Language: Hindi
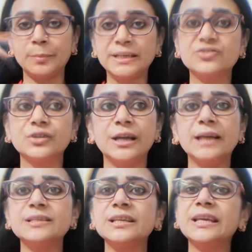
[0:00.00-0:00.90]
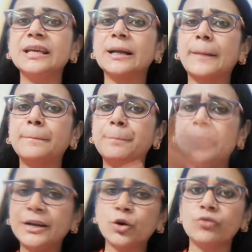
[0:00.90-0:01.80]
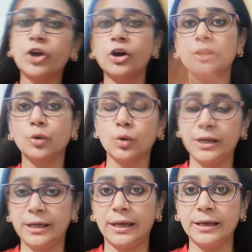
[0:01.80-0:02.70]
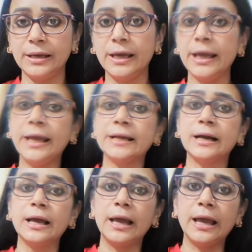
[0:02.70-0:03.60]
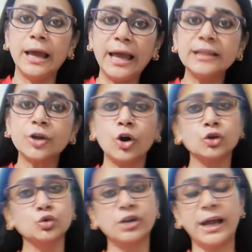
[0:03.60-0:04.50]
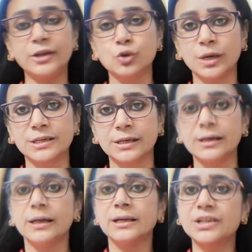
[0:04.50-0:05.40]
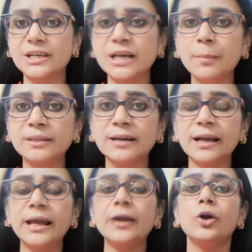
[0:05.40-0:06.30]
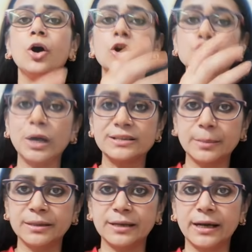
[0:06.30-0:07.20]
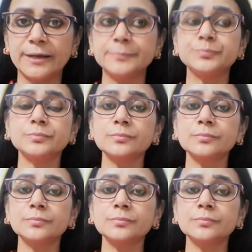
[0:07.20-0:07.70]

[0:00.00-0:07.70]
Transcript: मिनिस्ट्री हैं जिनकी कंप्लीट ओवरहॉलिंग हो गई है एक हेल्थ और दूसरा एजुकेशन शिक्षा मंत्रालय और स्वास्थ्य मंत्रालय